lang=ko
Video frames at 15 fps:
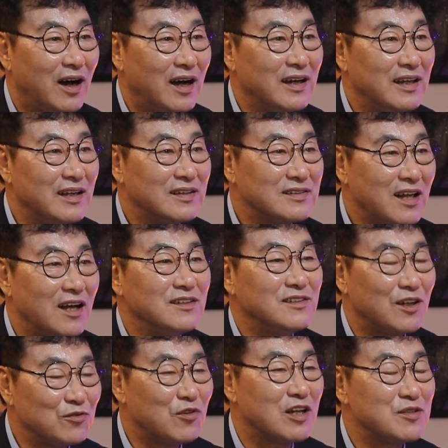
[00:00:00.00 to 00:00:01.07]
아니
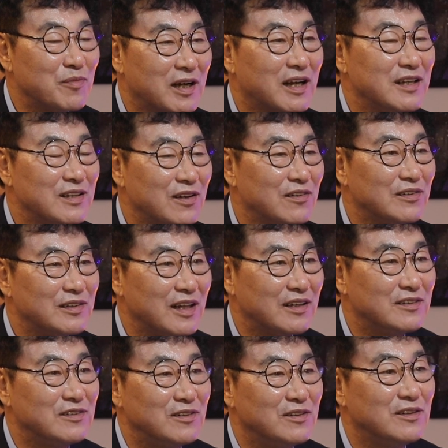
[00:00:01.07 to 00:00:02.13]
상상도 하지 말아야 되는 건데
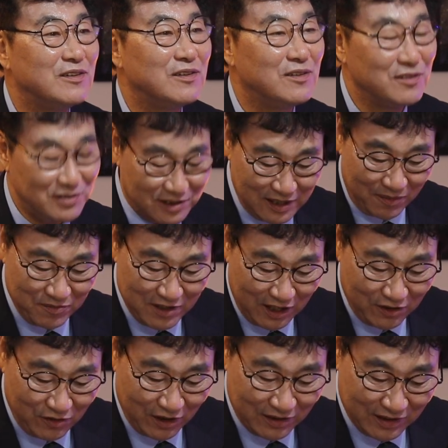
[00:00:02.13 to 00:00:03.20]
그것이
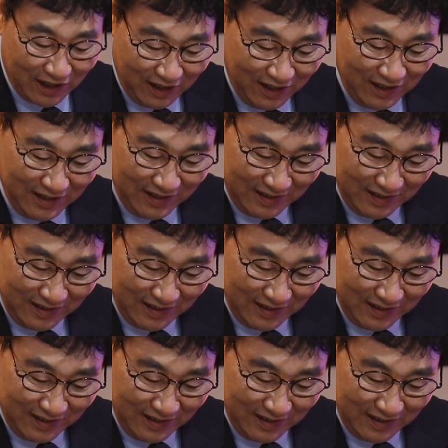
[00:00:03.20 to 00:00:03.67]
참작이 됐다?